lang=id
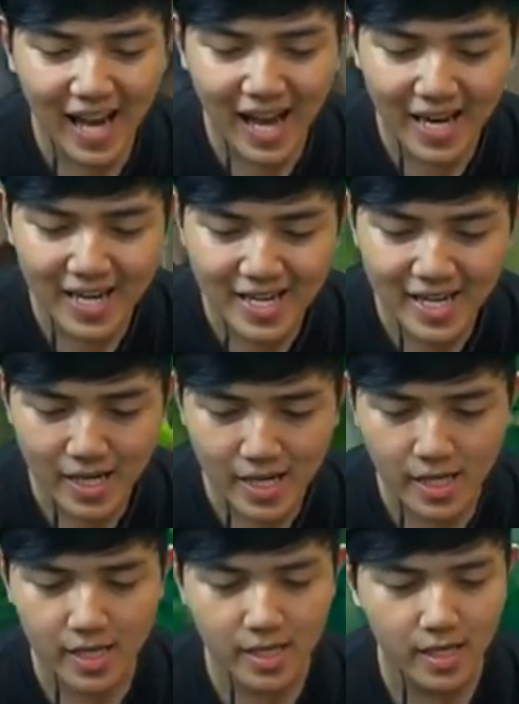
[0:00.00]
kali
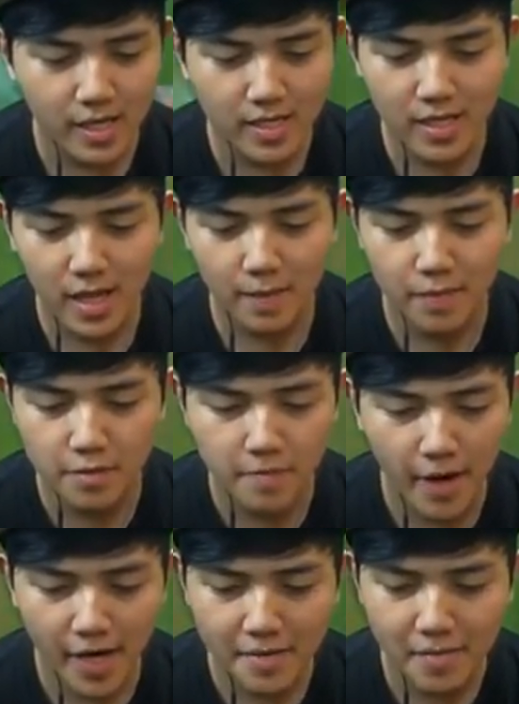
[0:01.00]
ini kita bermain